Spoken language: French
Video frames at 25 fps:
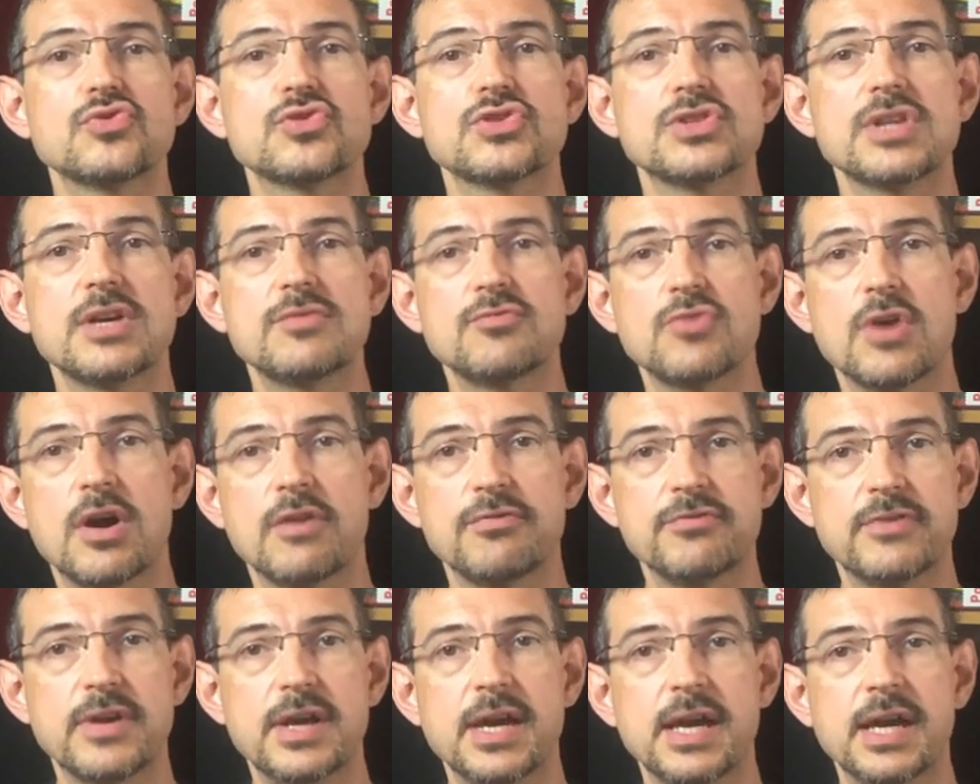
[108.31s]

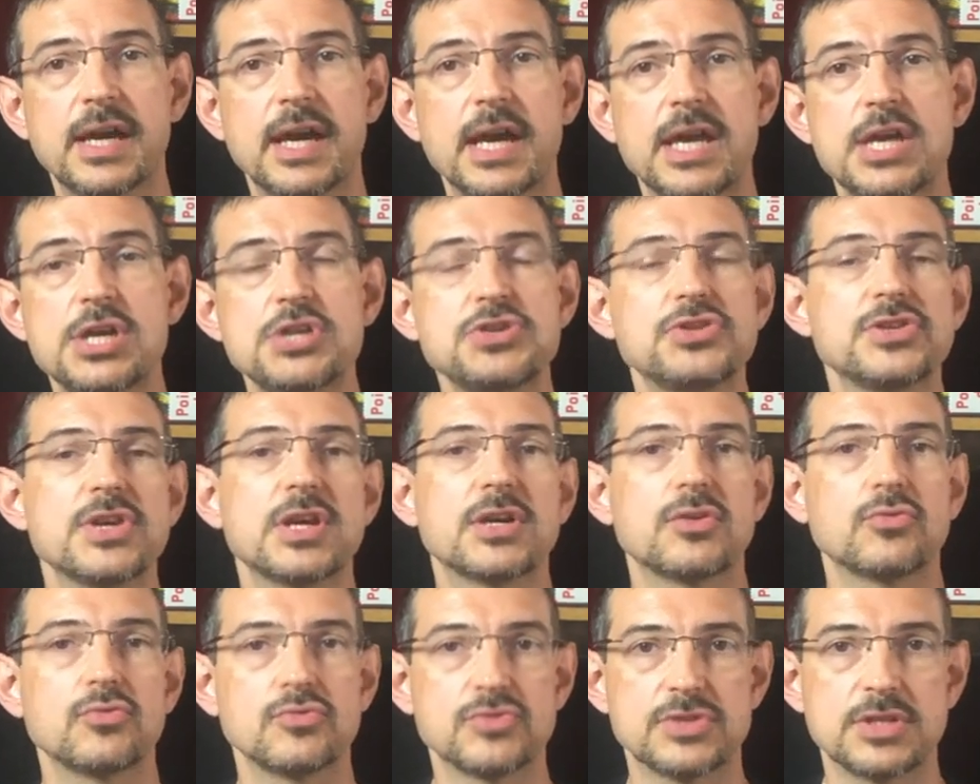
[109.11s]
savoir-faire et
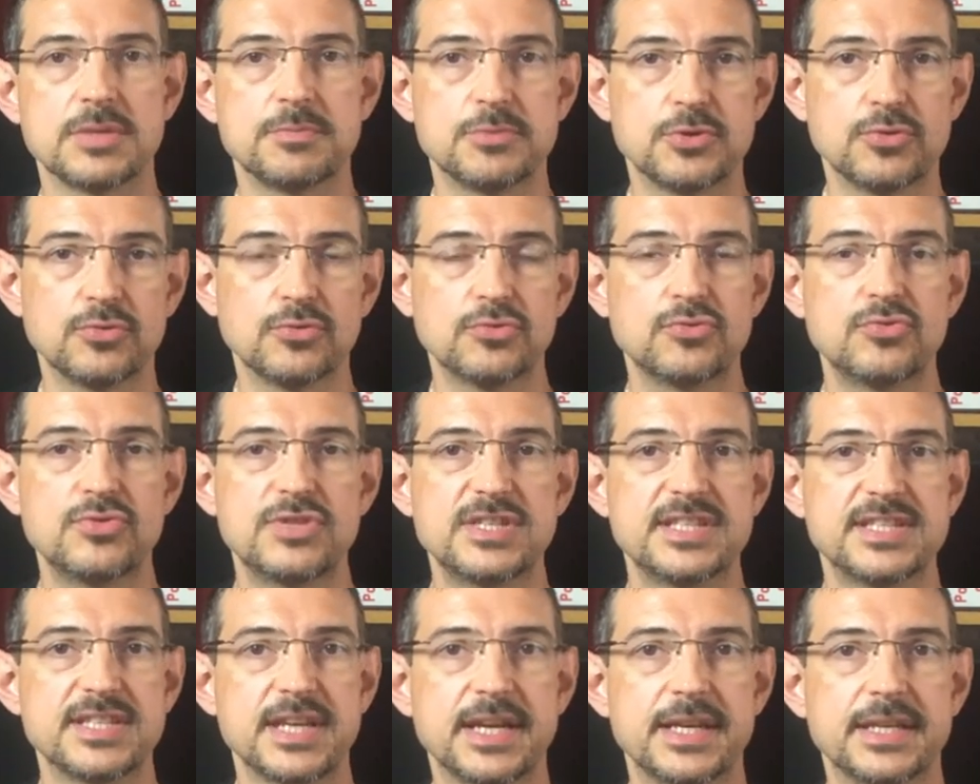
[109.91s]
sa conception du
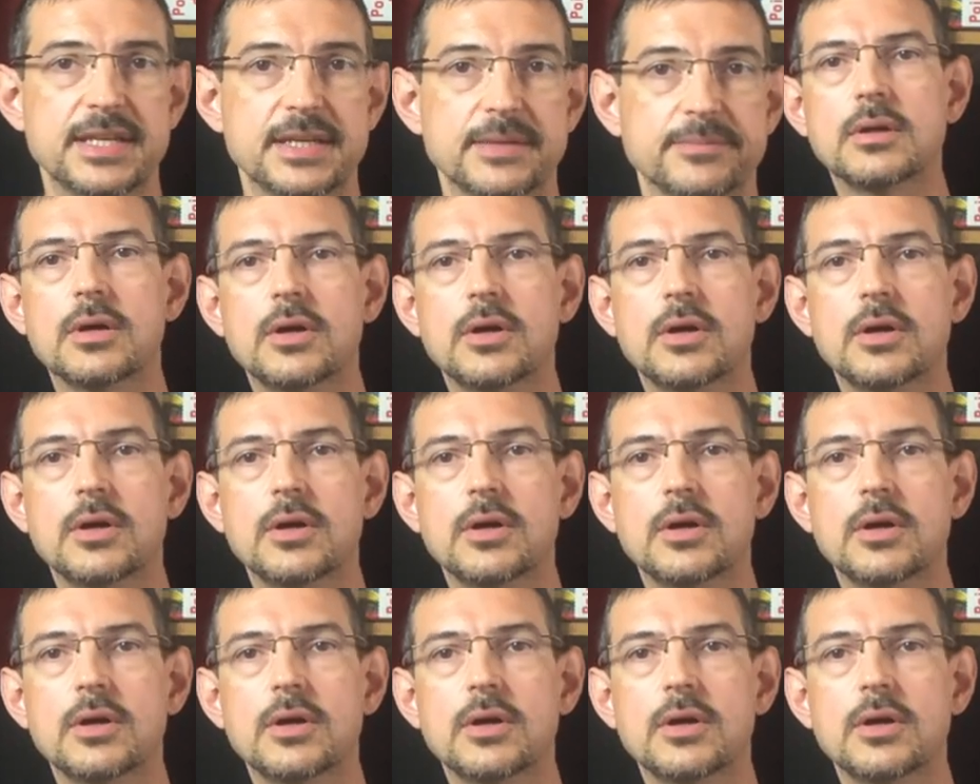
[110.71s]
design.